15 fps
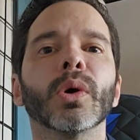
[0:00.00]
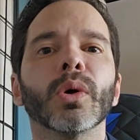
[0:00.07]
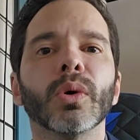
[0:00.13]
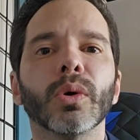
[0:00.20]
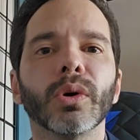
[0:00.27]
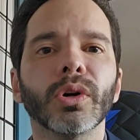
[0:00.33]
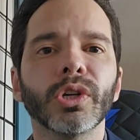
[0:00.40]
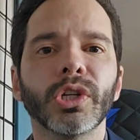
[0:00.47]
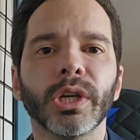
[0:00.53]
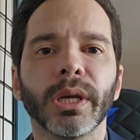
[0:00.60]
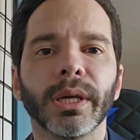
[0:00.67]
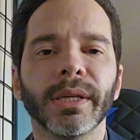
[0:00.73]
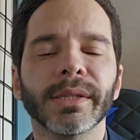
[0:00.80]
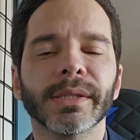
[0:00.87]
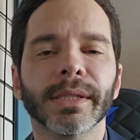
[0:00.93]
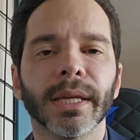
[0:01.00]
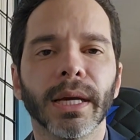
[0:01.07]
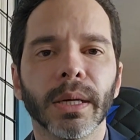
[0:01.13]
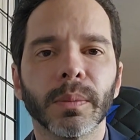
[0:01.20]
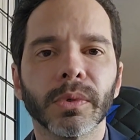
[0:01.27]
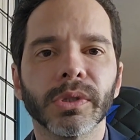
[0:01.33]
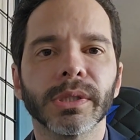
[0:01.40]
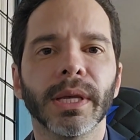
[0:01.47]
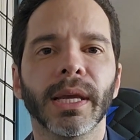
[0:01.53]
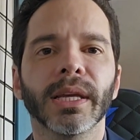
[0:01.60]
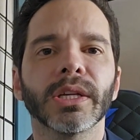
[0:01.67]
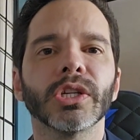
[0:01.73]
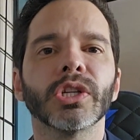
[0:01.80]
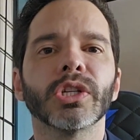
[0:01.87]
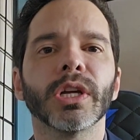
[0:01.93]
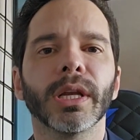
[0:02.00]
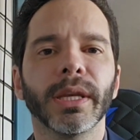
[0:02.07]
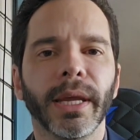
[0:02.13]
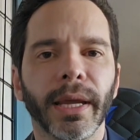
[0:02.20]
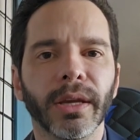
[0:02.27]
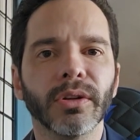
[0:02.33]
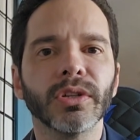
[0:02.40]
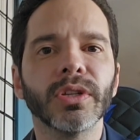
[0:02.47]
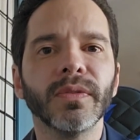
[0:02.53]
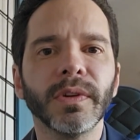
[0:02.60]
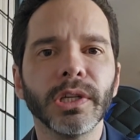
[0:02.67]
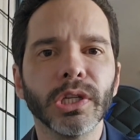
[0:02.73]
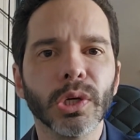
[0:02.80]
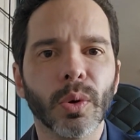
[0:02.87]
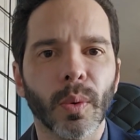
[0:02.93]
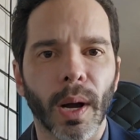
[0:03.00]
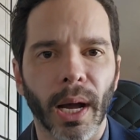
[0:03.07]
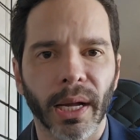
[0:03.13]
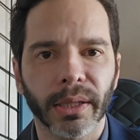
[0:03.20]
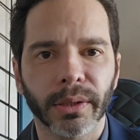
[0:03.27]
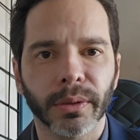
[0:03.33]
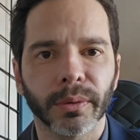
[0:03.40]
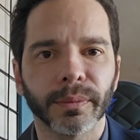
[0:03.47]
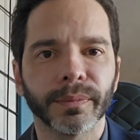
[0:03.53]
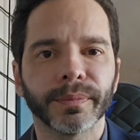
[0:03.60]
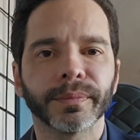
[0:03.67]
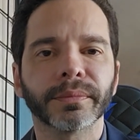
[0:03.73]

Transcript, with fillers: Hoje estamos em janeiro de 24.